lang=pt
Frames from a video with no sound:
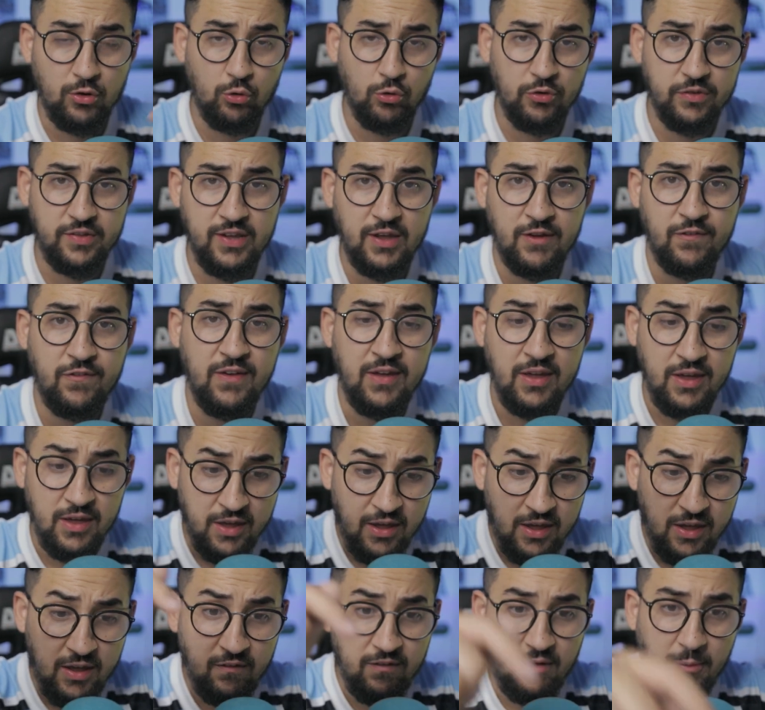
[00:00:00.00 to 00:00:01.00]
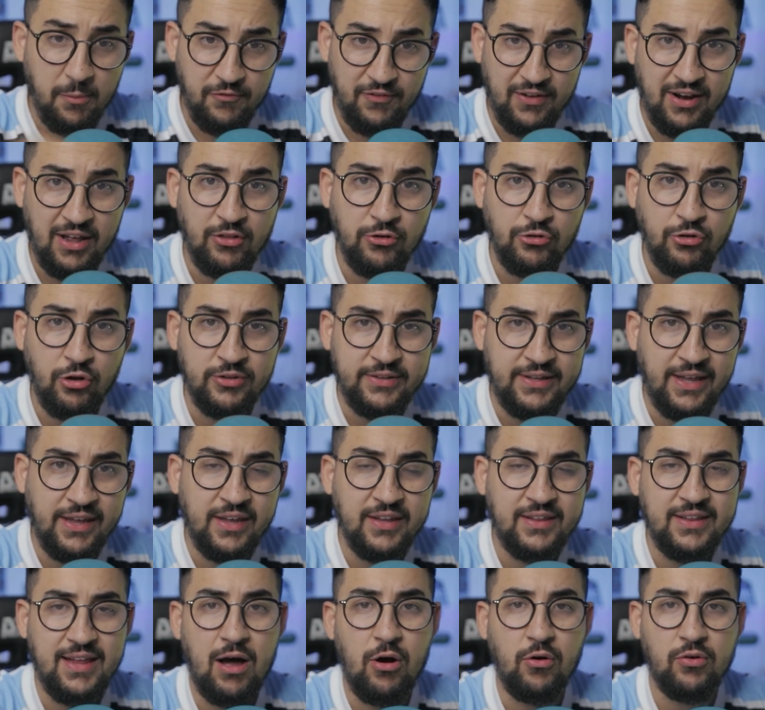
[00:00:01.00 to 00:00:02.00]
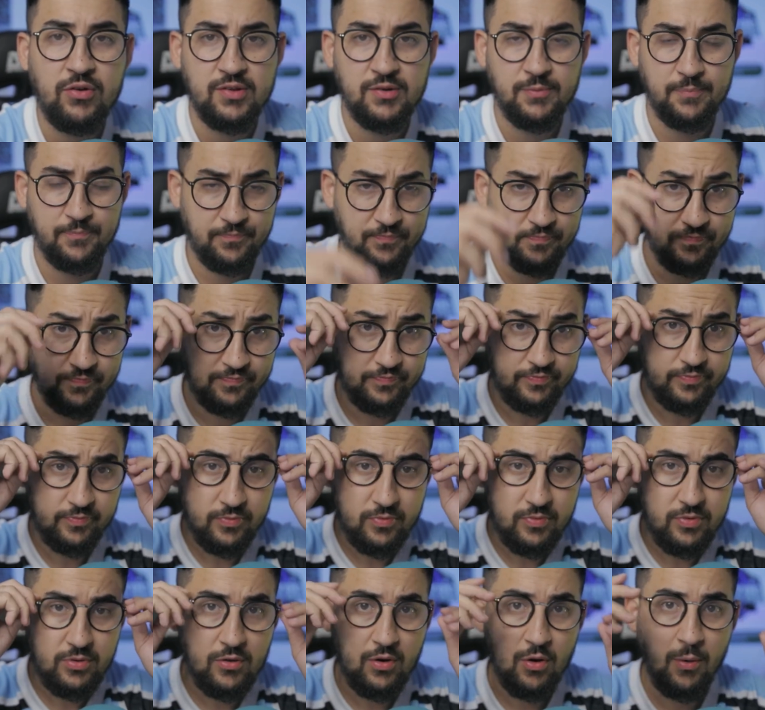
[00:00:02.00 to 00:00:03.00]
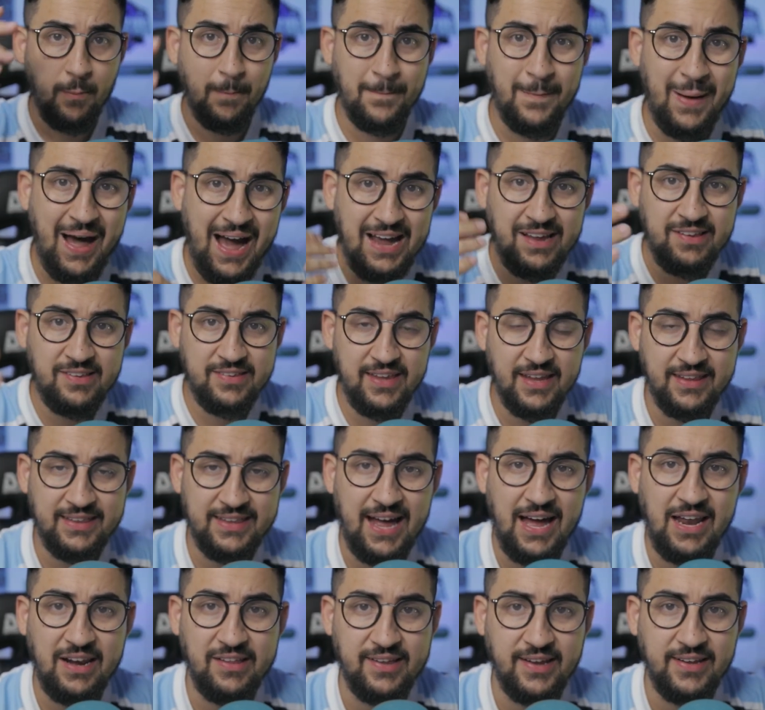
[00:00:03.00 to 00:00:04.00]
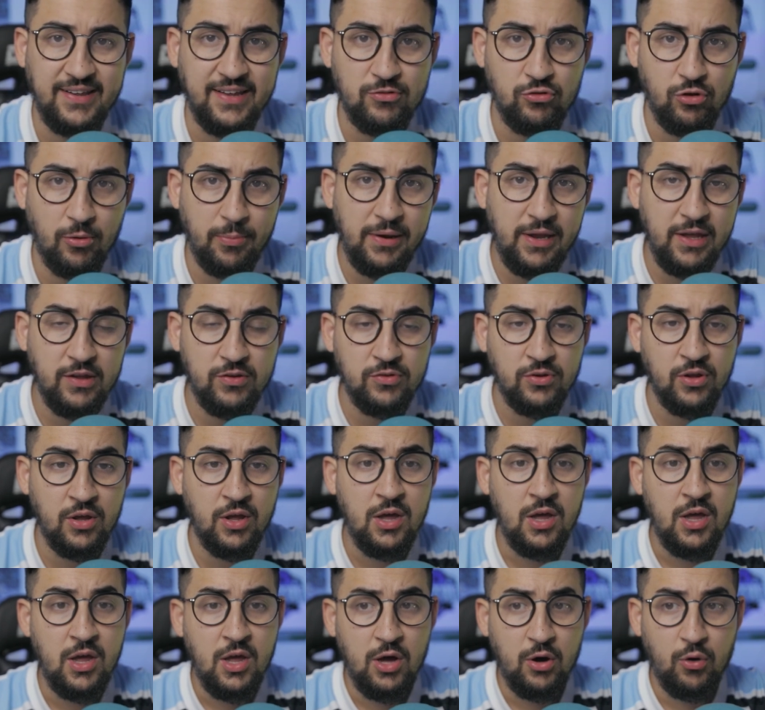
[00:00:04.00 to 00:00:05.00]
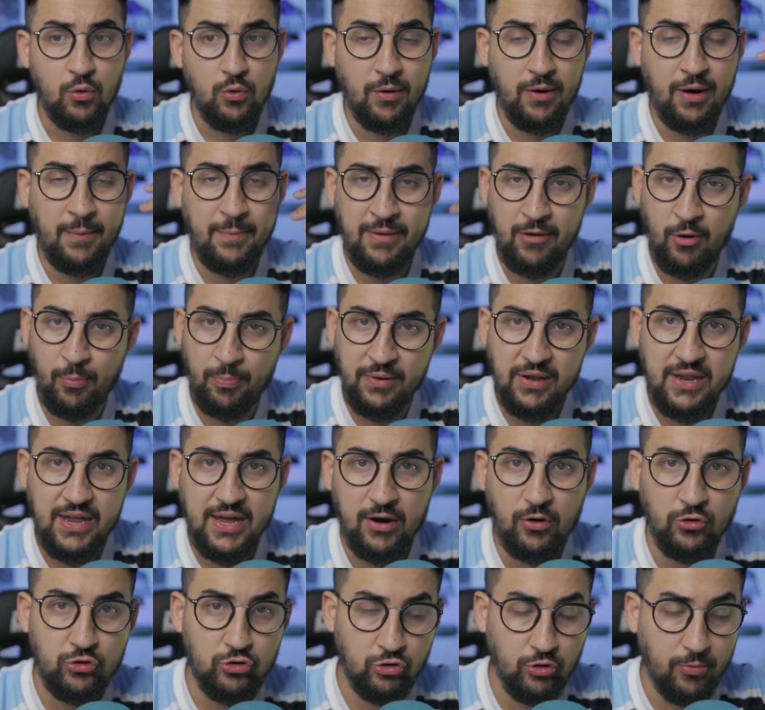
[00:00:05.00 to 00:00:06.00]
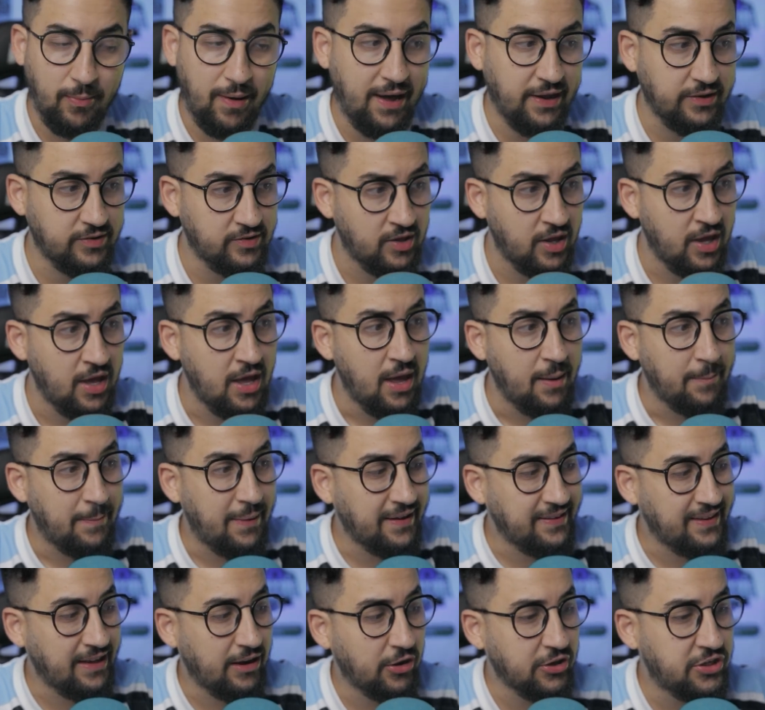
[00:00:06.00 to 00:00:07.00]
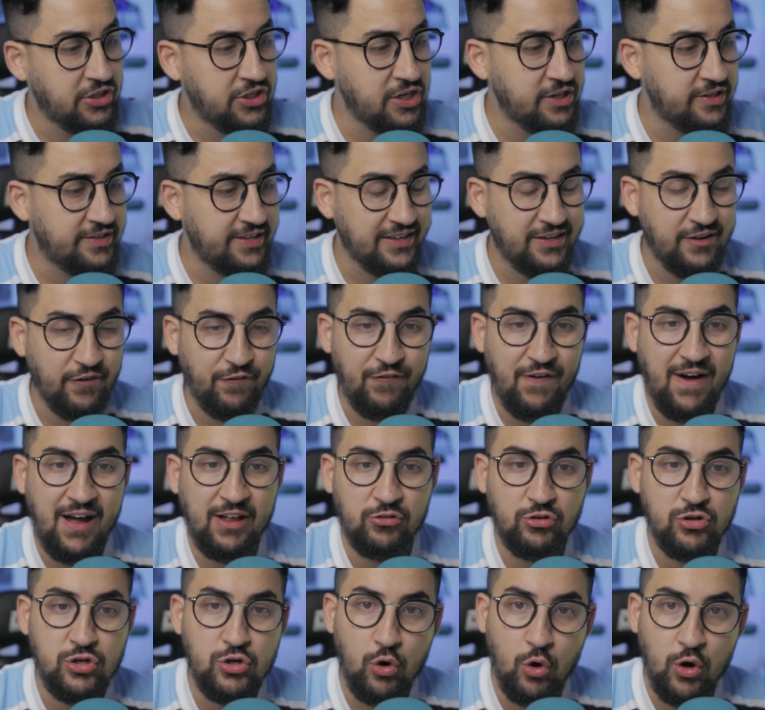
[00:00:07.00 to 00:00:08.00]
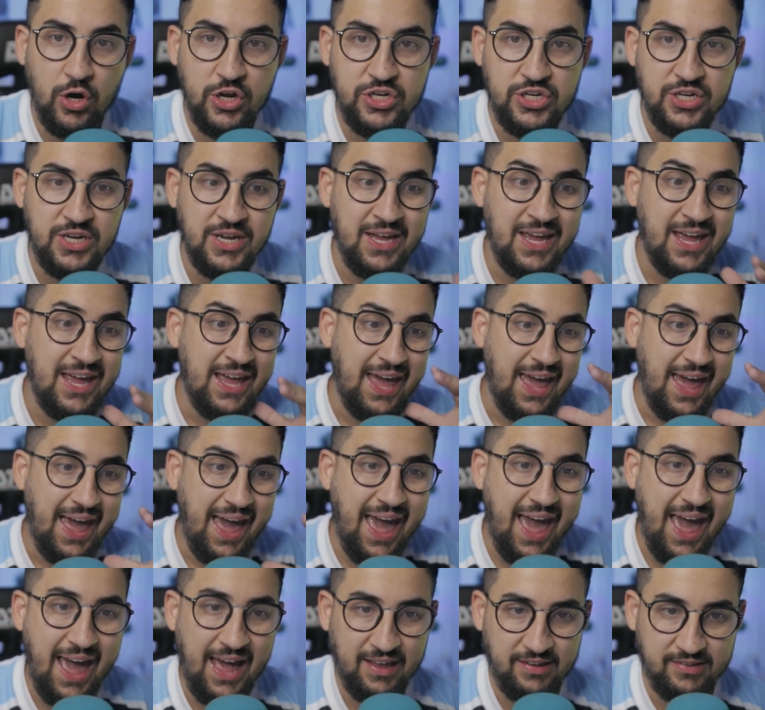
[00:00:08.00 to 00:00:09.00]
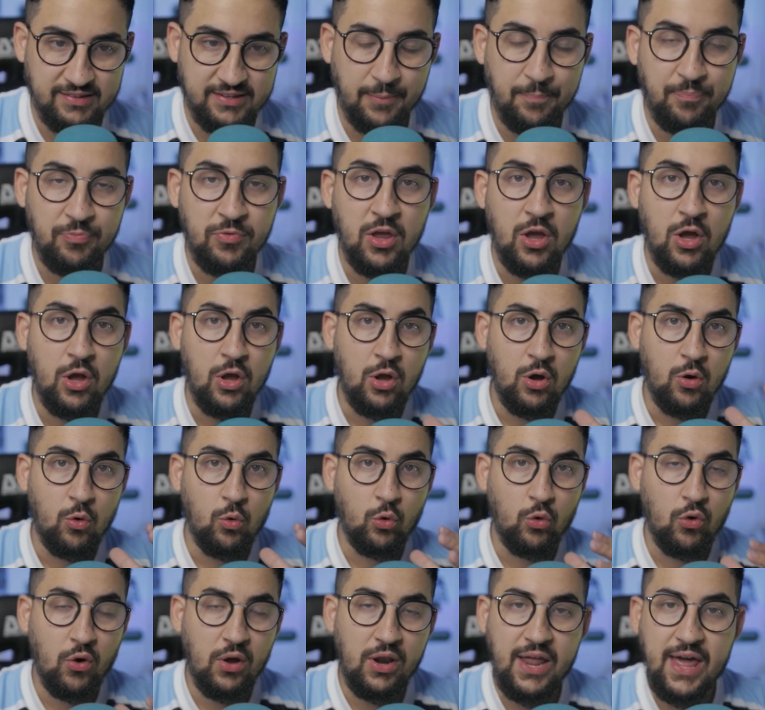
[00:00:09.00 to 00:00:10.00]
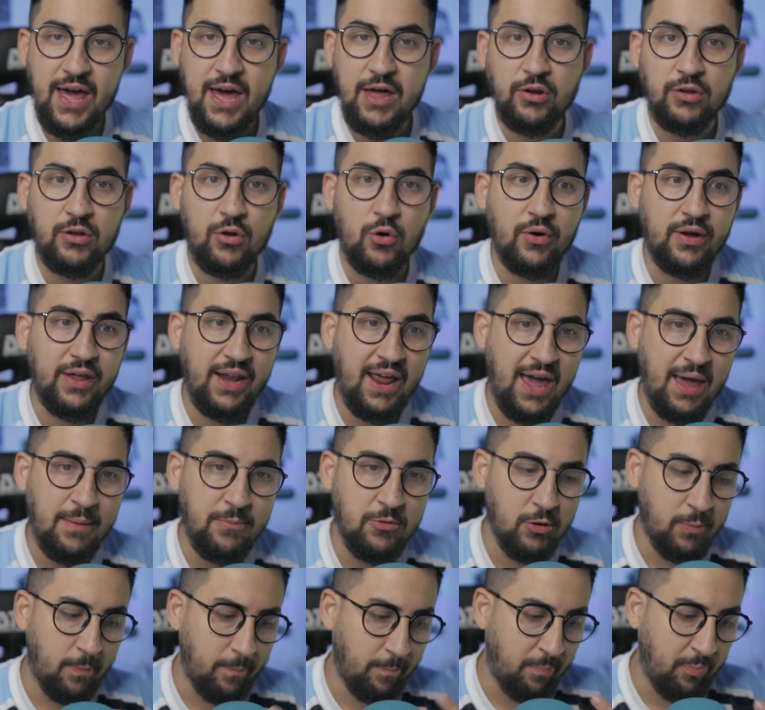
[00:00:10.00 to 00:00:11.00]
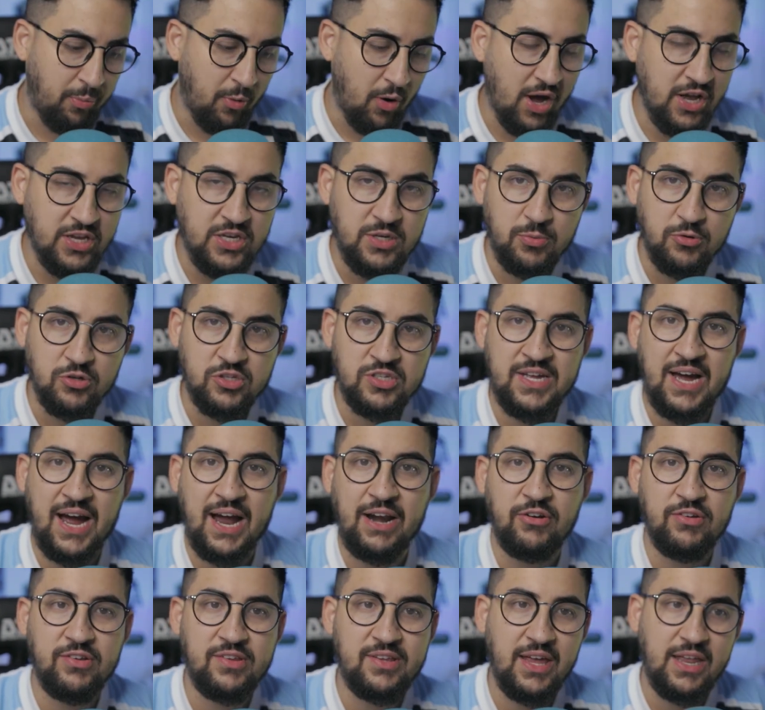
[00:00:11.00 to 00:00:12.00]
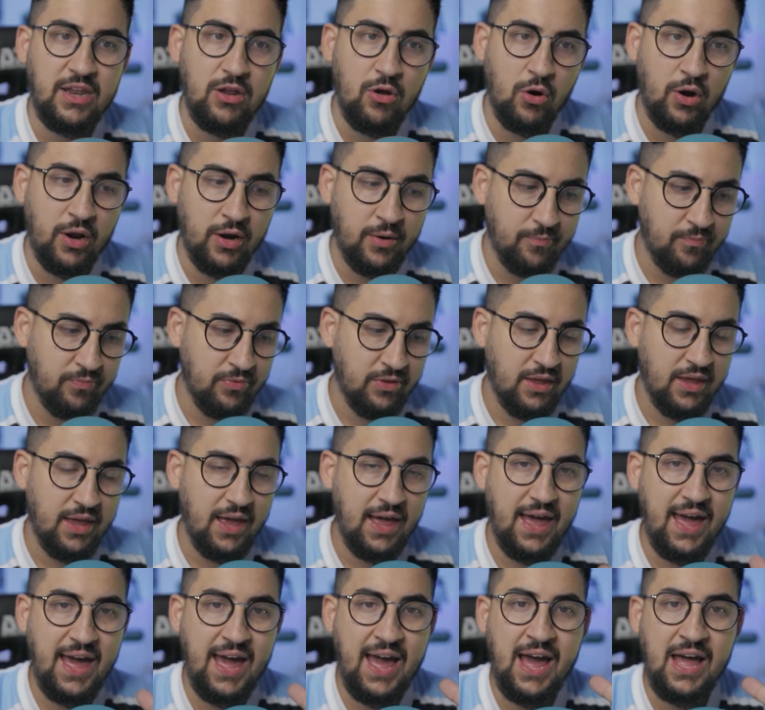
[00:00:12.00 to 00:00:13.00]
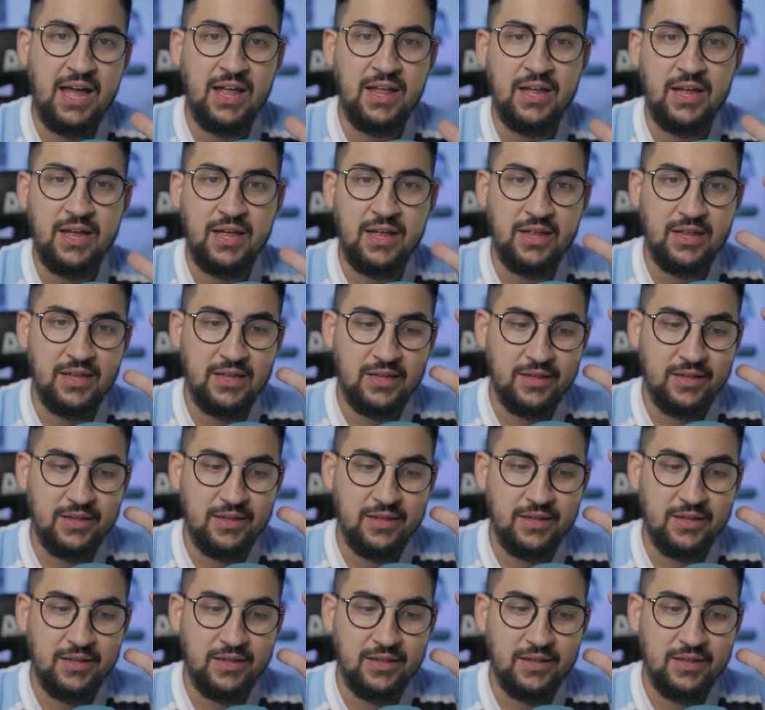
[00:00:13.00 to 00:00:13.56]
Inclusive, vamos falar do No Take Talks. Mais detalhes ainda sobre isso, a minha opinião e tudo mais. Mas a notícia de fato de hoje é essa. O goleiro que o Grêmio pode buscar no exterior é